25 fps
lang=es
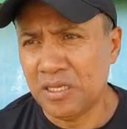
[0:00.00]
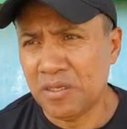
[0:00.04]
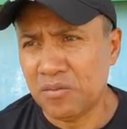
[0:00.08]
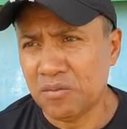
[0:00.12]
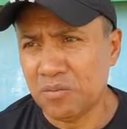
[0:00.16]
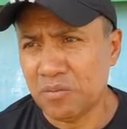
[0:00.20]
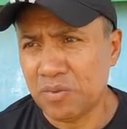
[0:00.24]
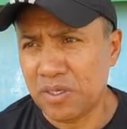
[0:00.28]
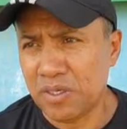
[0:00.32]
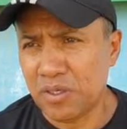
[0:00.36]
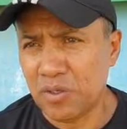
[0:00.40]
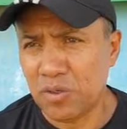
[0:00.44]

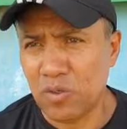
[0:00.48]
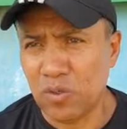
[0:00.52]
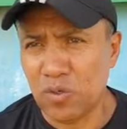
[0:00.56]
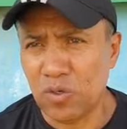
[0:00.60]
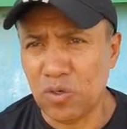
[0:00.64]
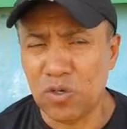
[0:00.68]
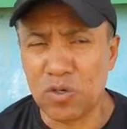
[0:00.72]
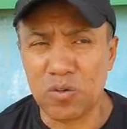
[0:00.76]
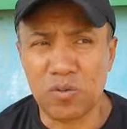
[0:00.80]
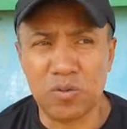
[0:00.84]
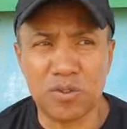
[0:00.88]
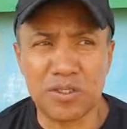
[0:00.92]
pero
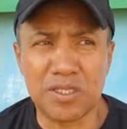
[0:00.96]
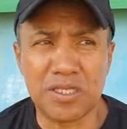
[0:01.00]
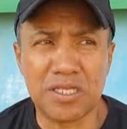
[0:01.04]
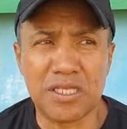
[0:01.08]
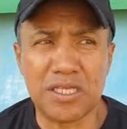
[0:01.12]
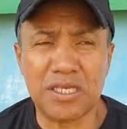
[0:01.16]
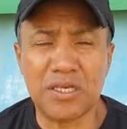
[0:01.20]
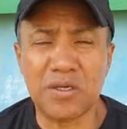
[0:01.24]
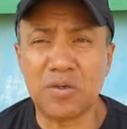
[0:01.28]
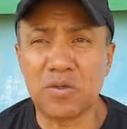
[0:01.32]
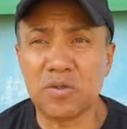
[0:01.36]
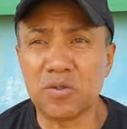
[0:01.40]
como te
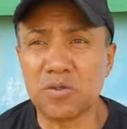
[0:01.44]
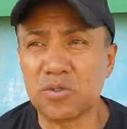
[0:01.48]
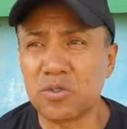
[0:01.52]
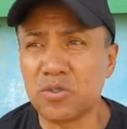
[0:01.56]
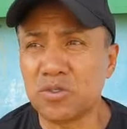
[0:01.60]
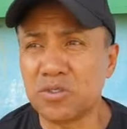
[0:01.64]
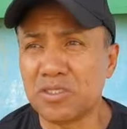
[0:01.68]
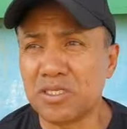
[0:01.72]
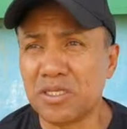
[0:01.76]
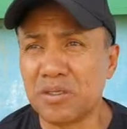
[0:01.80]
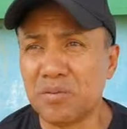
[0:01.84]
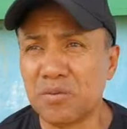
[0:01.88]
digo,
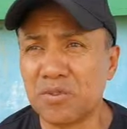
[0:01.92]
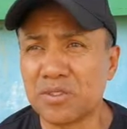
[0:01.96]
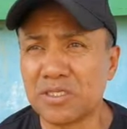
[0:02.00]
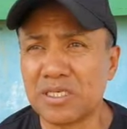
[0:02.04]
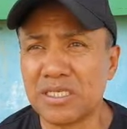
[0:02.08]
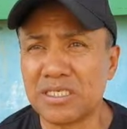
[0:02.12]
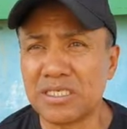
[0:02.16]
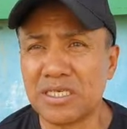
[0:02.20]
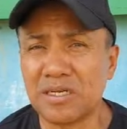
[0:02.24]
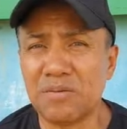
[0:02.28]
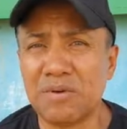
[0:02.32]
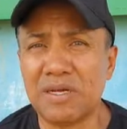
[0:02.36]
nosotros tenemos que
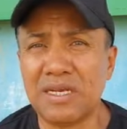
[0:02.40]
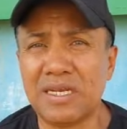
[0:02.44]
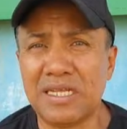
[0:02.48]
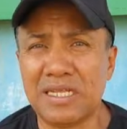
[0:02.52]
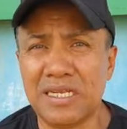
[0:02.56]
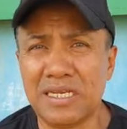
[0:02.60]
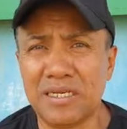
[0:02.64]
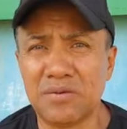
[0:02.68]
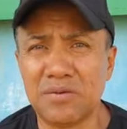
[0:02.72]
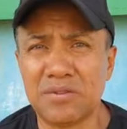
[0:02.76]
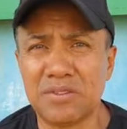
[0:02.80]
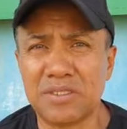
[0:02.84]
hacer
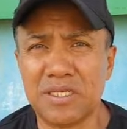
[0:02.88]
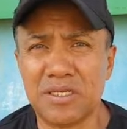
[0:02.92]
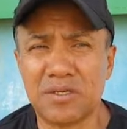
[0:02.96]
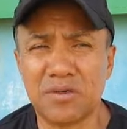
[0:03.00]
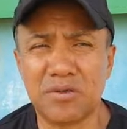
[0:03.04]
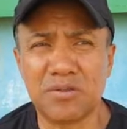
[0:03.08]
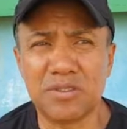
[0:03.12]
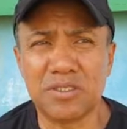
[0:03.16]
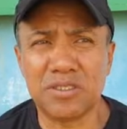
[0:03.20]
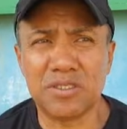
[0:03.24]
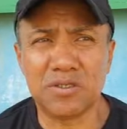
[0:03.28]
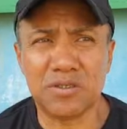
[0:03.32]
valer nuestra
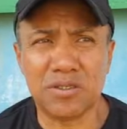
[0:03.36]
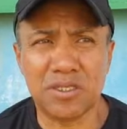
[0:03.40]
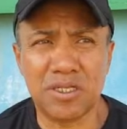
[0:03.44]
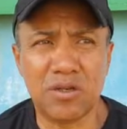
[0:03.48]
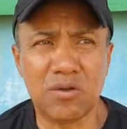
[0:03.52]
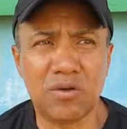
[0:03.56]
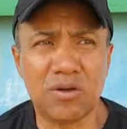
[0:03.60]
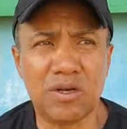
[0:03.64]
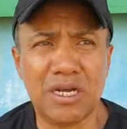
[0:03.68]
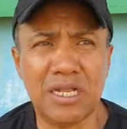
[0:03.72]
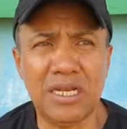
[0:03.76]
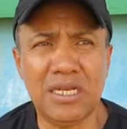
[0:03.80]
condición de
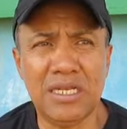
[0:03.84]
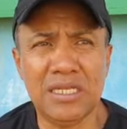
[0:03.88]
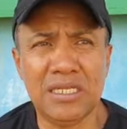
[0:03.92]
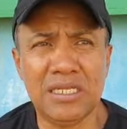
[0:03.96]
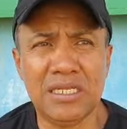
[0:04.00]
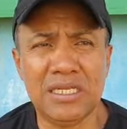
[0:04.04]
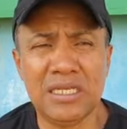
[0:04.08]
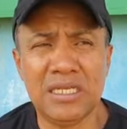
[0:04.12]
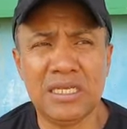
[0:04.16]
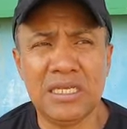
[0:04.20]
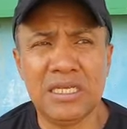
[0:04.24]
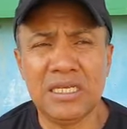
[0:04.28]
local
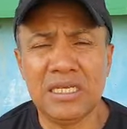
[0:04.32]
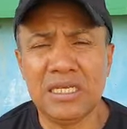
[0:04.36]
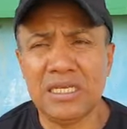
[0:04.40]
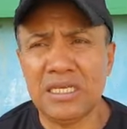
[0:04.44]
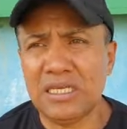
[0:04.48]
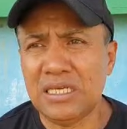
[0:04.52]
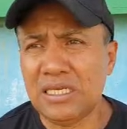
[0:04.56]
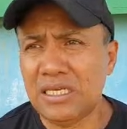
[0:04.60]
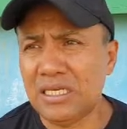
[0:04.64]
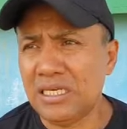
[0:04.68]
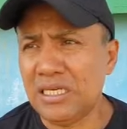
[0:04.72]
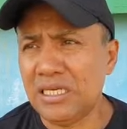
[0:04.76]

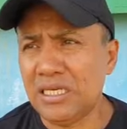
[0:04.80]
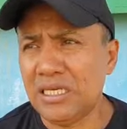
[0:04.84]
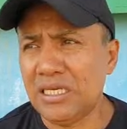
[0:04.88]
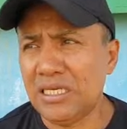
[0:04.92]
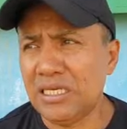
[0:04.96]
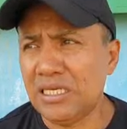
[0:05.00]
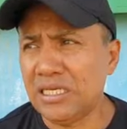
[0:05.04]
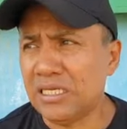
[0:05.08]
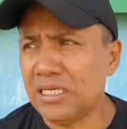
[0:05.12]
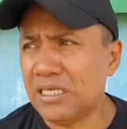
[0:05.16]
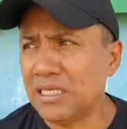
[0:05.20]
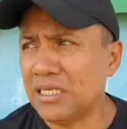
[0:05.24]

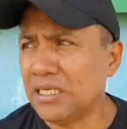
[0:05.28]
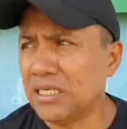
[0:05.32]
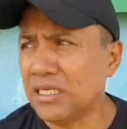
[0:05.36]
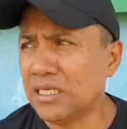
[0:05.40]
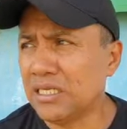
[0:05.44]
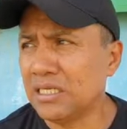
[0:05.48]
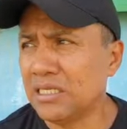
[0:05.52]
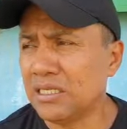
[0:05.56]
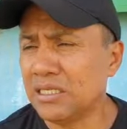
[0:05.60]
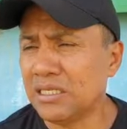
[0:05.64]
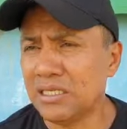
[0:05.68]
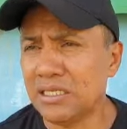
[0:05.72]
y,
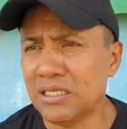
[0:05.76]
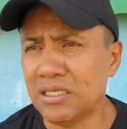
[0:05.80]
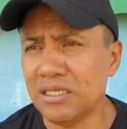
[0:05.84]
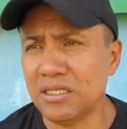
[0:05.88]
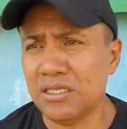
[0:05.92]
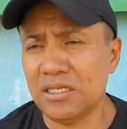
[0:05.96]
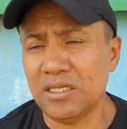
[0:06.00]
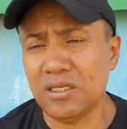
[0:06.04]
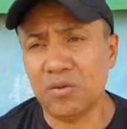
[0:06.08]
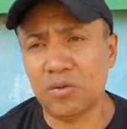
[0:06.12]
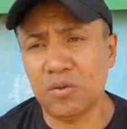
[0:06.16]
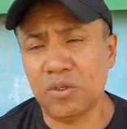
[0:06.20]

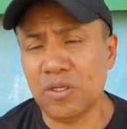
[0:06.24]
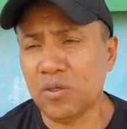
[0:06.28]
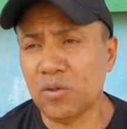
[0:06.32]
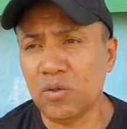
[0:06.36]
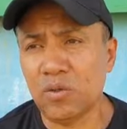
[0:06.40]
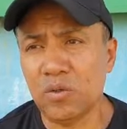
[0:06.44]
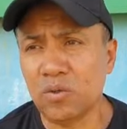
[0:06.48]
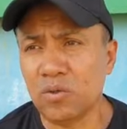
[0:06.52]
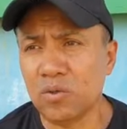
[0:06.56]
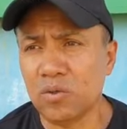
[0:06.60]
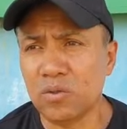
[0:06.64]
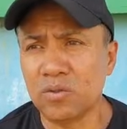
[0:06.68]

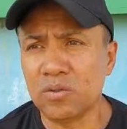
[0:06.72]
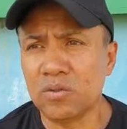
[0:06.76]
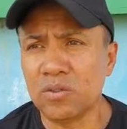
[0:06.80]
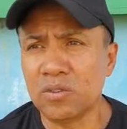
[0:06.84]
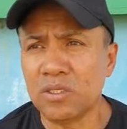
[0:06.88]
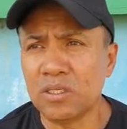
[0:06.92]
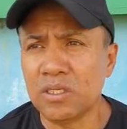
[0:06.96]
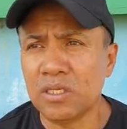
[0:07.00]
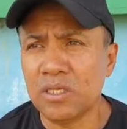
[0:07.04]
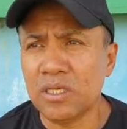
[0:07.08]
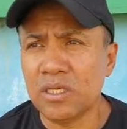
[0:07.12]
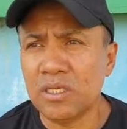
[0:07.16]
bueno,
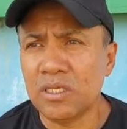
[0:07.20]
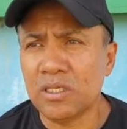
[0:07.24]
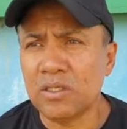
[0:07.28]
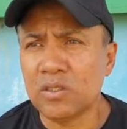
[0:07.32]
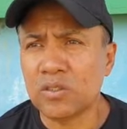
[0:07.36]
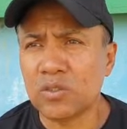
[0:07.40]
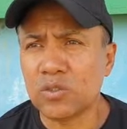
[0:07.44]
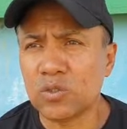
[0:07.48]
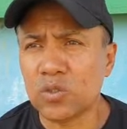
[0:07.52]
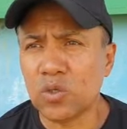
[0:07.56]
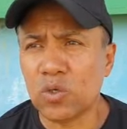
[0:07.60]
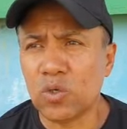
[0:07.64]

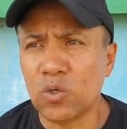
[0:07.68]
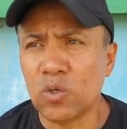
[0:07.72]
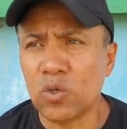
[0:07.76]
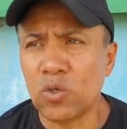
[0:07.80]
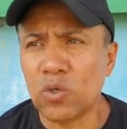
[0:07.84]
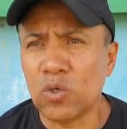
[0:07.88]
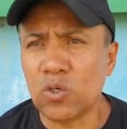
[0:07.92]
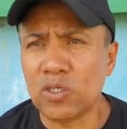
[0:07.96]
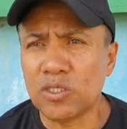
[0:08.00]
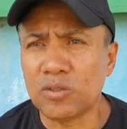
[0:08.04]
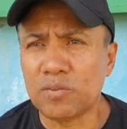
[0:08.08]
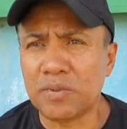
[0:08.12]

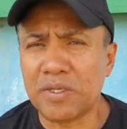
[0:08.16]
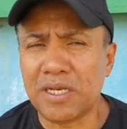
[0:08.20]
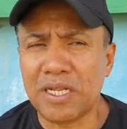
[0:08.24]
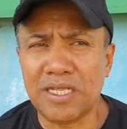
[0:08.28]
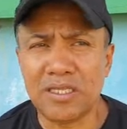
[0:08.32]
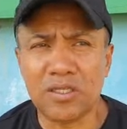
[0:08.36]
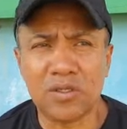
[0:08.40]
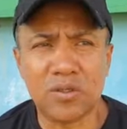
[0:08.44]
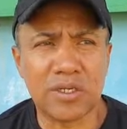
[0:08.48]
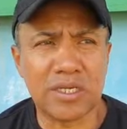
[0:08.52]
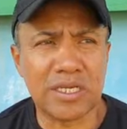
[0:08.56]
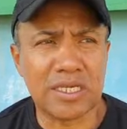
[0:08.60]
solo
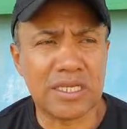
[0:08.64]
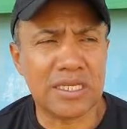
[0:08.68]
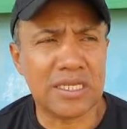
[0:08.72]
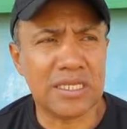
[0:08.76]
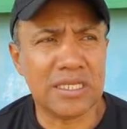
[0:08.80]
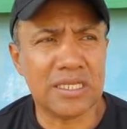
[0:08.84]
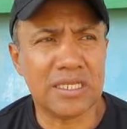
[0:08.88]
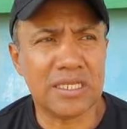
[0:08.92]
esperando que,